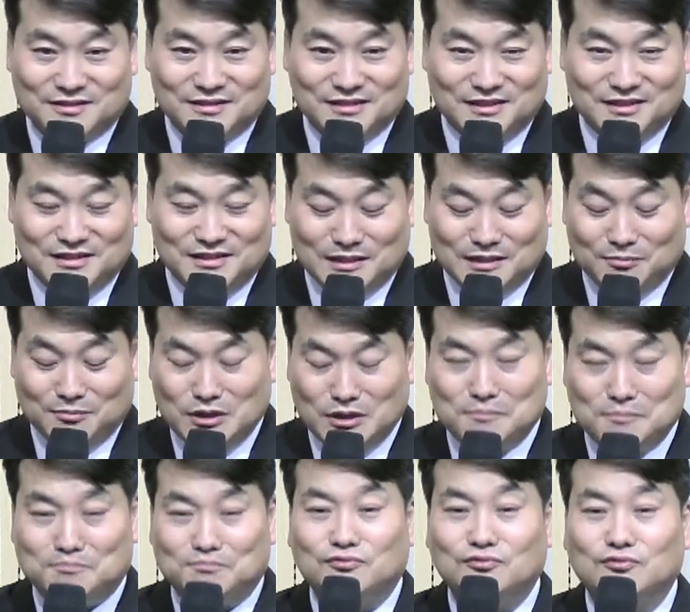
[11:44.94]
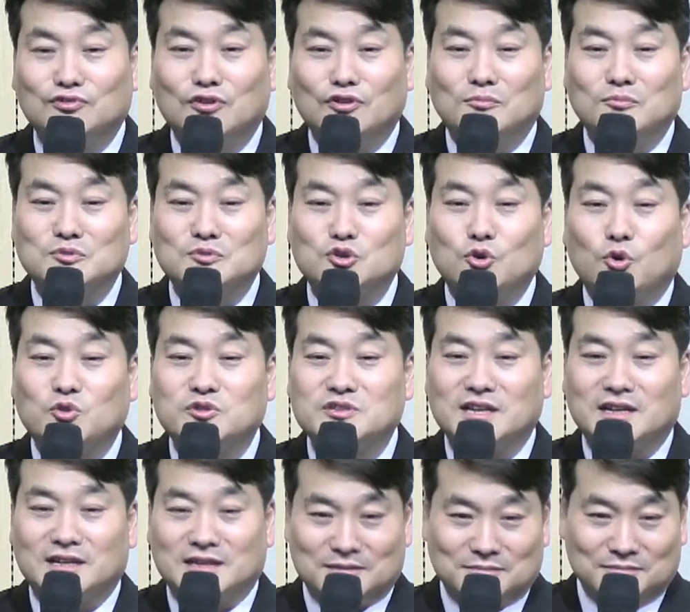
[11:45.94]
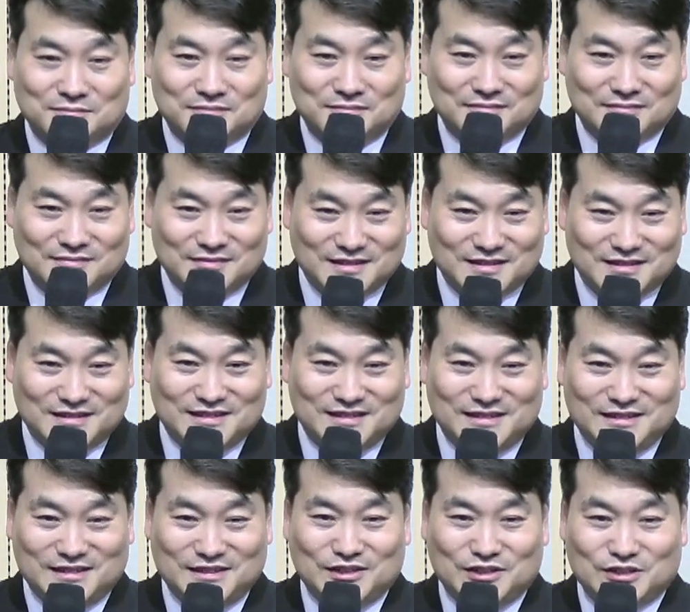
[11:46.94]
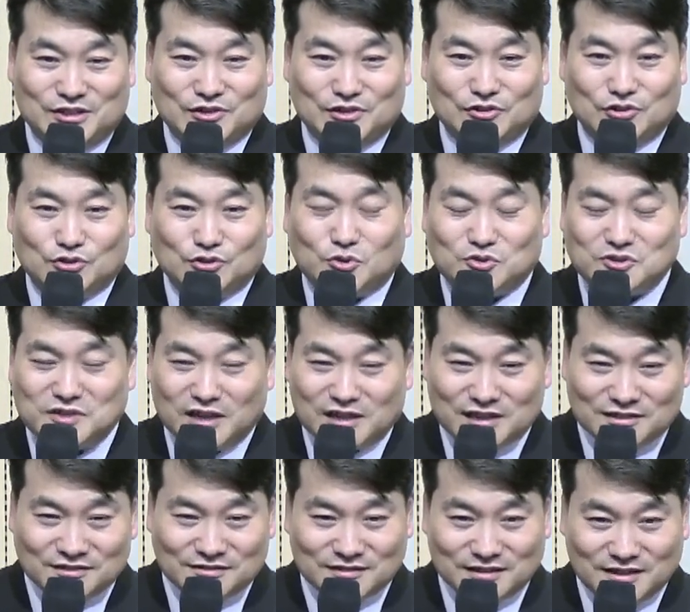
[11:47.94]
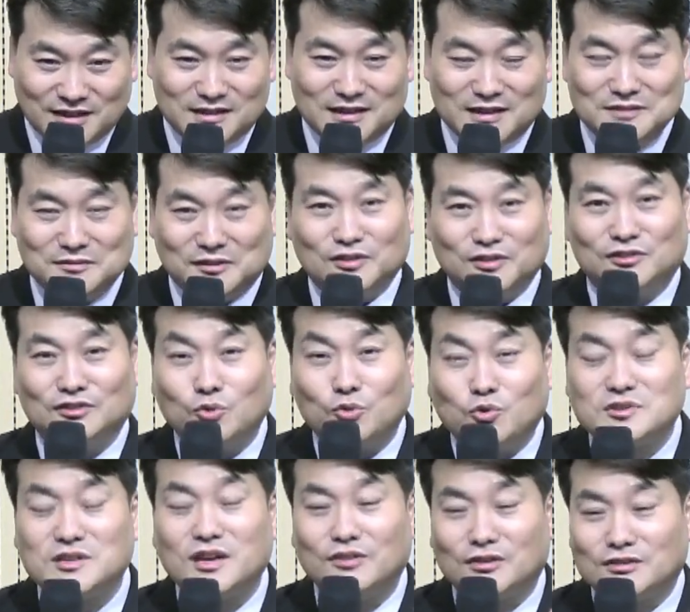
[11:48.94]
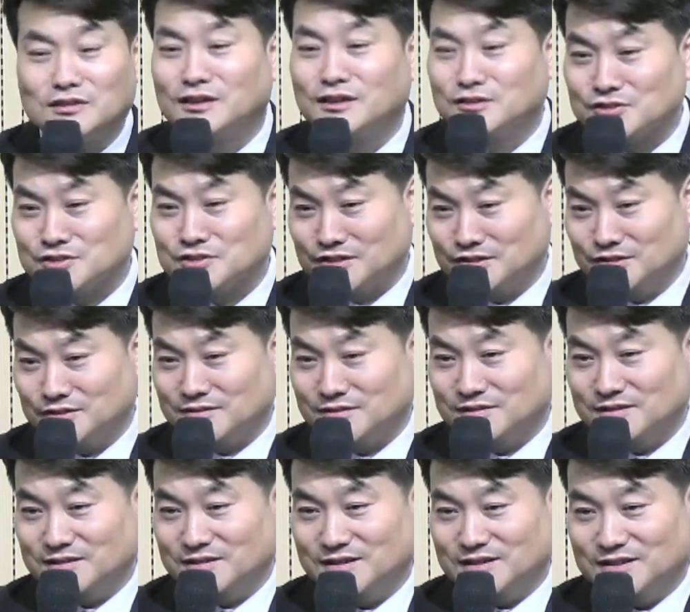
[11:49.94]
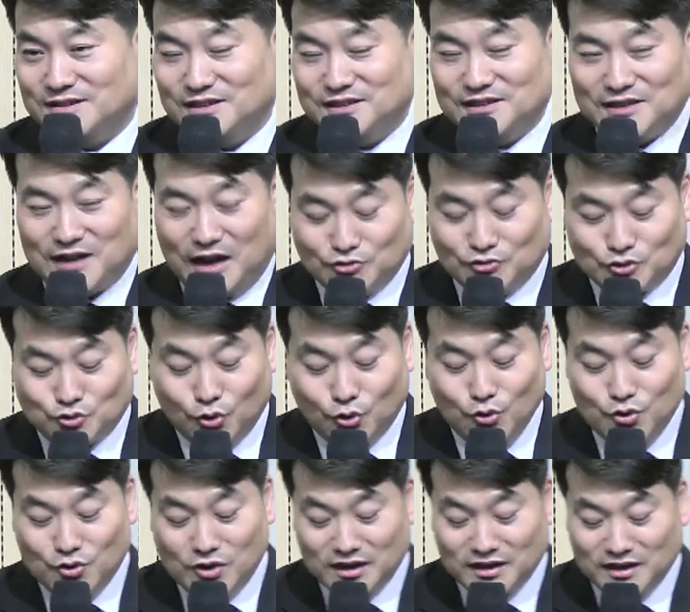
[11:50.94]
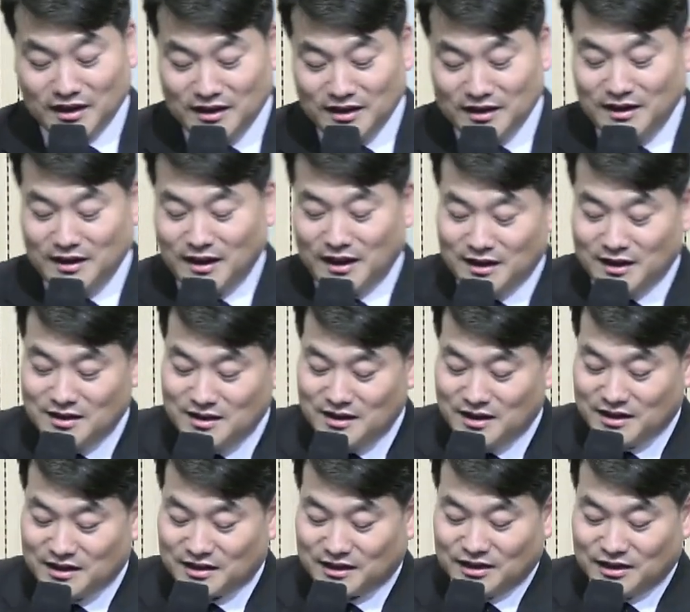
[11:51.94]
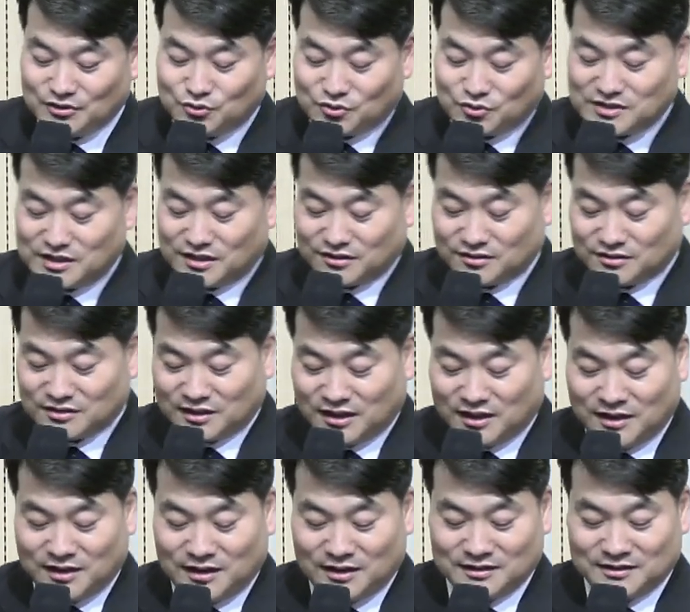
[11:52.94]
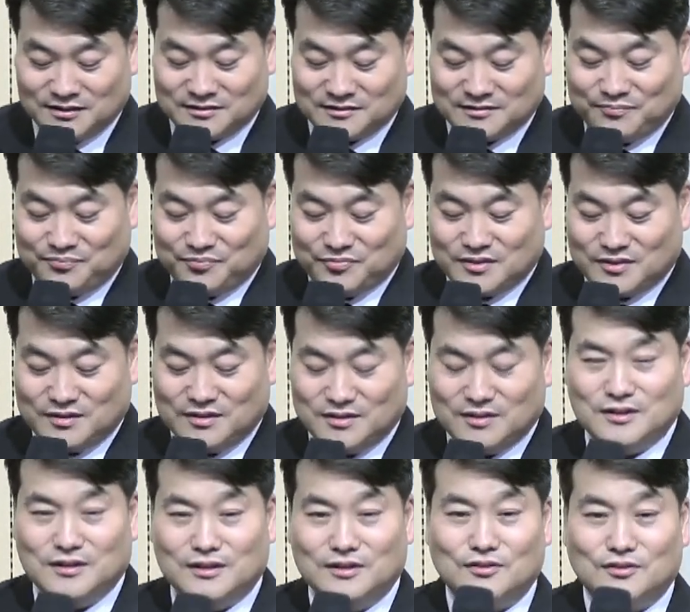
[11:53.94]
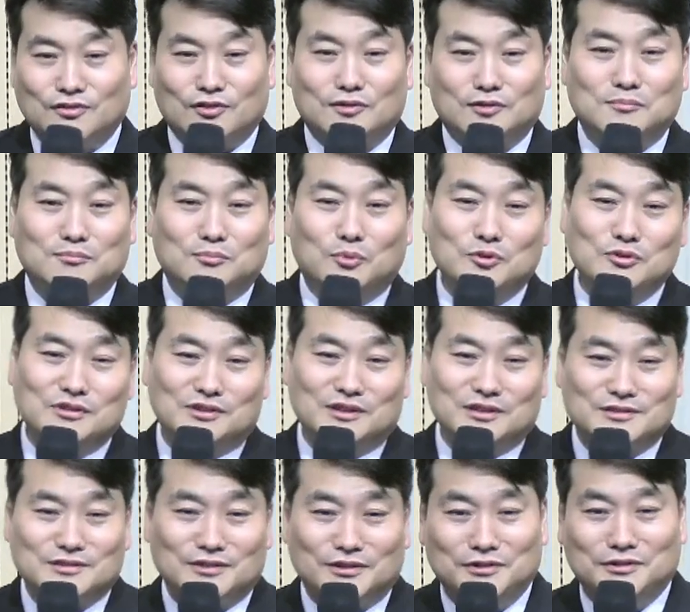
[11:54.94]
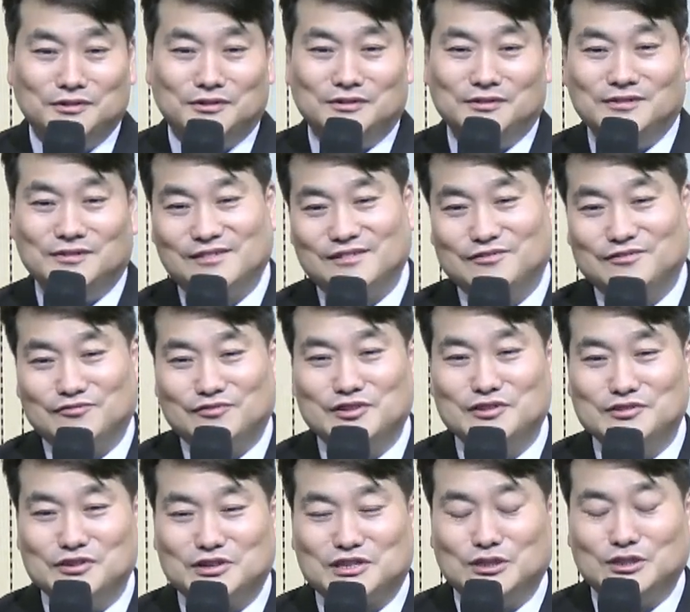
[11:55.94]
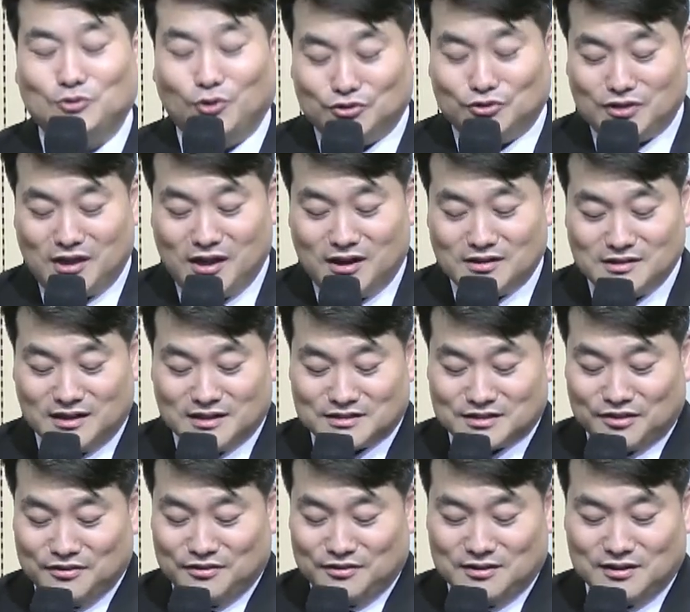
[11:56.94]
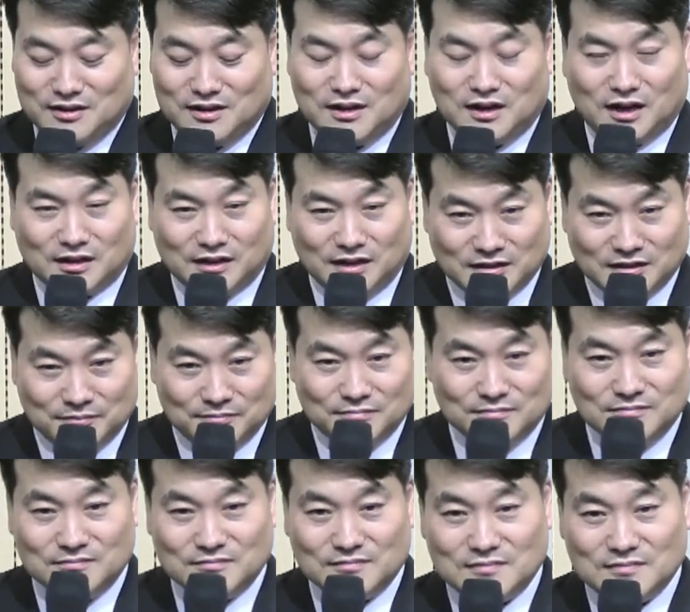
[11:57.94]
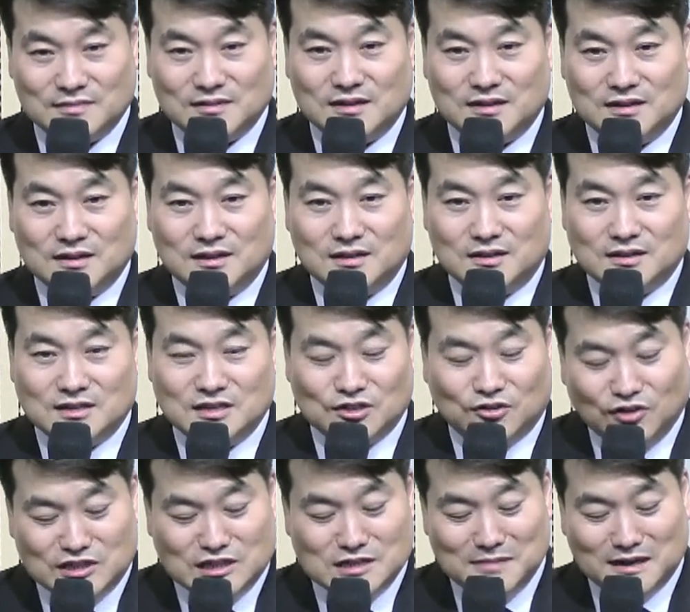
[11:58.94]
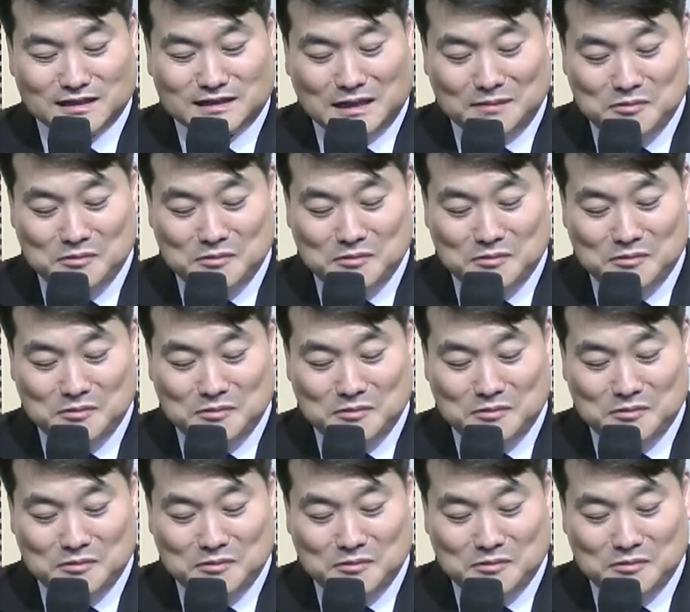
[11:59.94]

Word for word: 이게 뭐냐면 부드러운 속삭임. 속삭이는 거예요. 하나님께서 그 속삭였다는 뜻이에요. 아주 조용하게 엘리야에게 속삭였다. 여러분 뭘 느꼈어요? 우리는요 기도 어떻게 하는지 아세요? 하나님 이것이 맞다면